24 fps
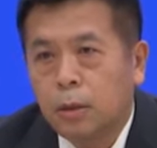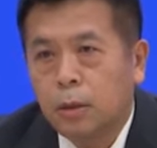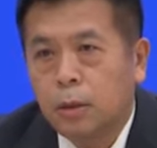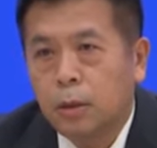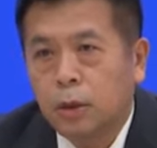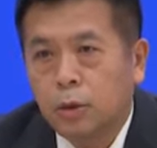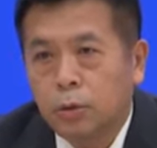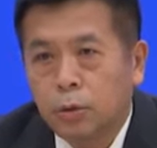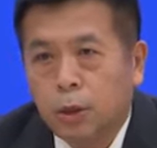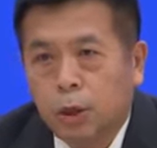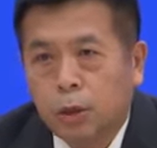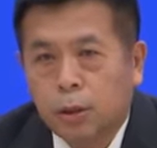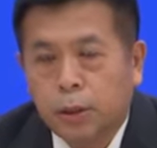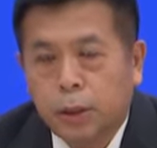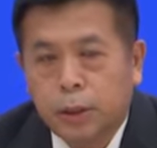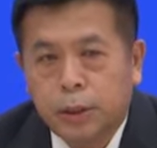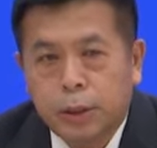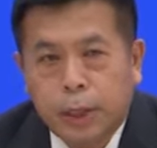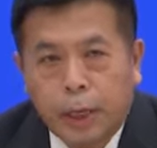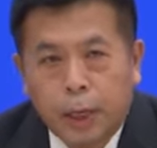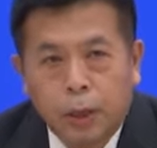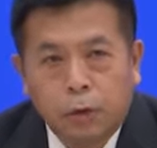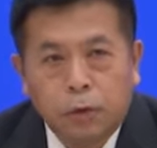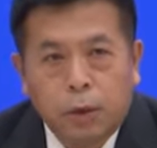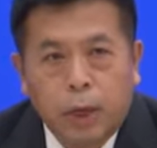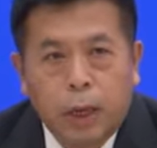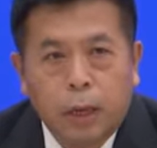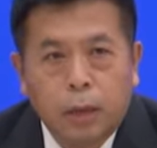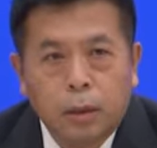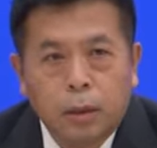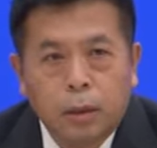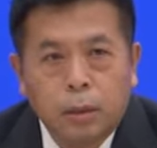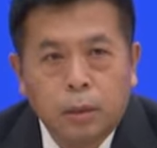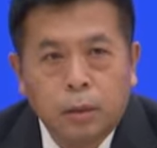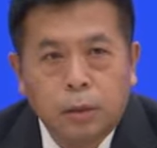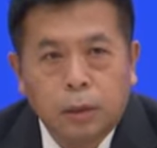流调的人员
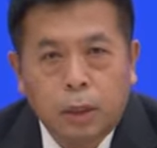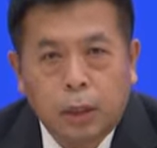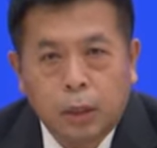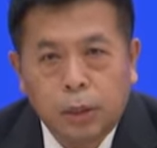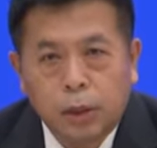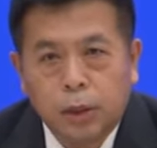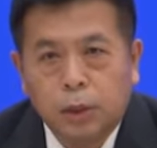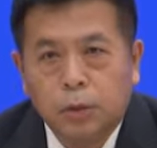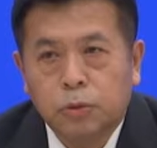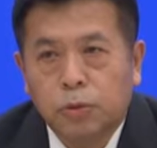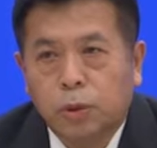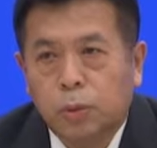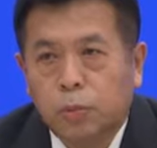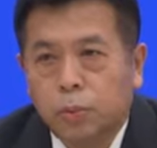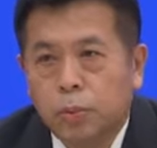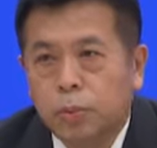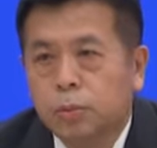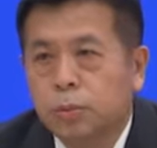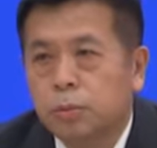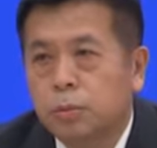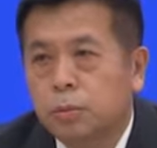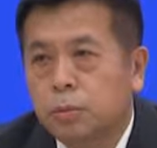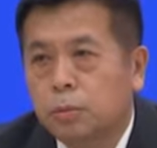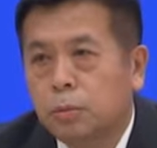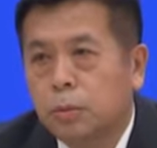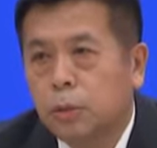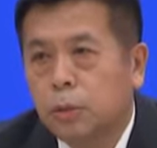也相对不足。